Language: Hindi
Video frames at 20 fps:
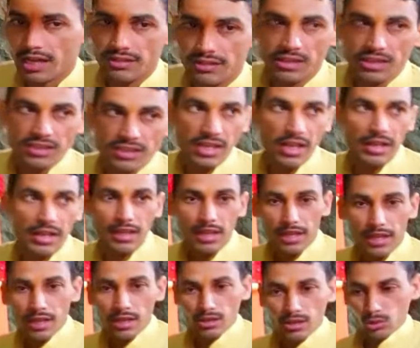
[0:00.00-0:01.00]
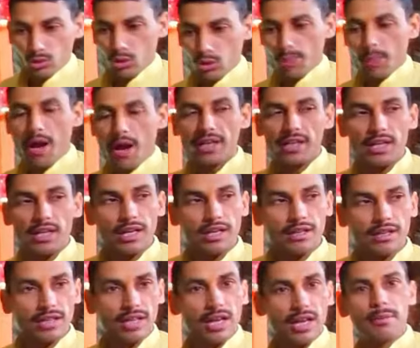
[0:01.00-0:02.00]
के अंदर जाएंगे तो गुफा के
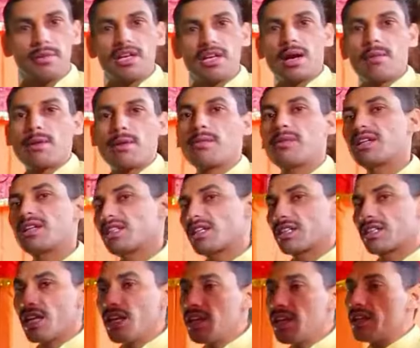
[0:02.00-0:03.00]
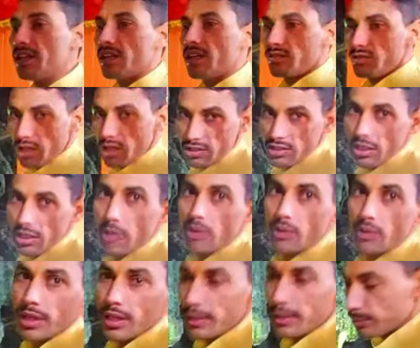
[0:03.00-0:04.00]
अंदर हमें नाभा माता के दर्शन
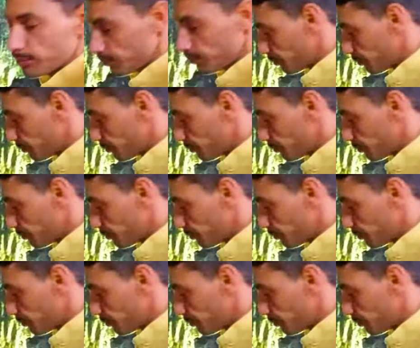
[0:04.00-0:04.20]
होंगे